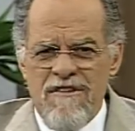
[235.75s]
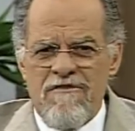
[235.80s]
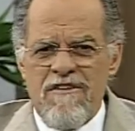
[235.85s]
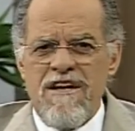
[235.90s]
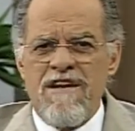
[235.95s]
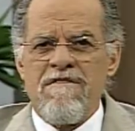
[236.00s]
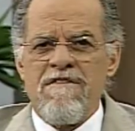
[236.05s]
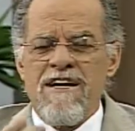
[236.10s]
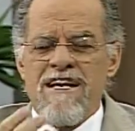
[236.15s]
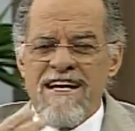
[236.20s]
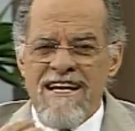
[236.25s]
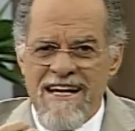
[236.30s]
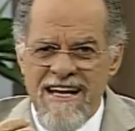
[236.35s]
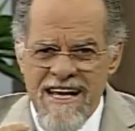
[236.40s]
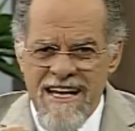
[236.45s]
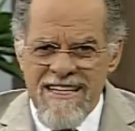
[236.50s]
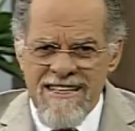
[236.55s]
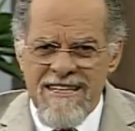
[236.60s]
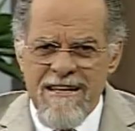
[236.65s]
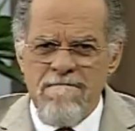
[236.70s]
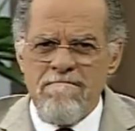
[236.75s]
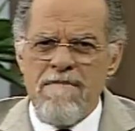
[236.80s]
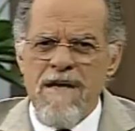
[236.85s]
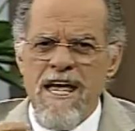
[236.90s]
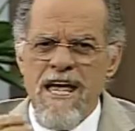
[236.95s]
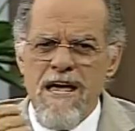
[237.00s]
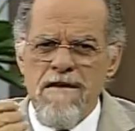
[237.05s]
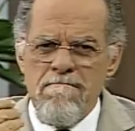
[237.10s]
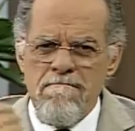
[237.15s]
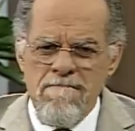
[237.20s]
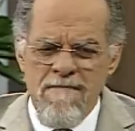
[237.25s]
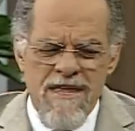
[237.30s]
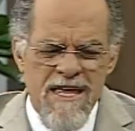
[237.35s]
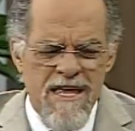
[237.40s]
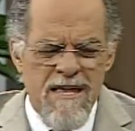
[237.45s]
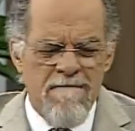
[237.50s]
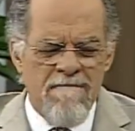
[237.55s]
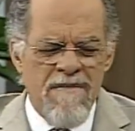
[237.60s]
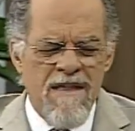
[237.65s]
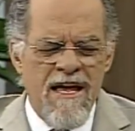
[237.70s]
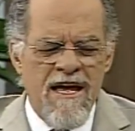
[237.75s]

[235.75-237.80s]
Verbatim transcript: falando, creia também em mim.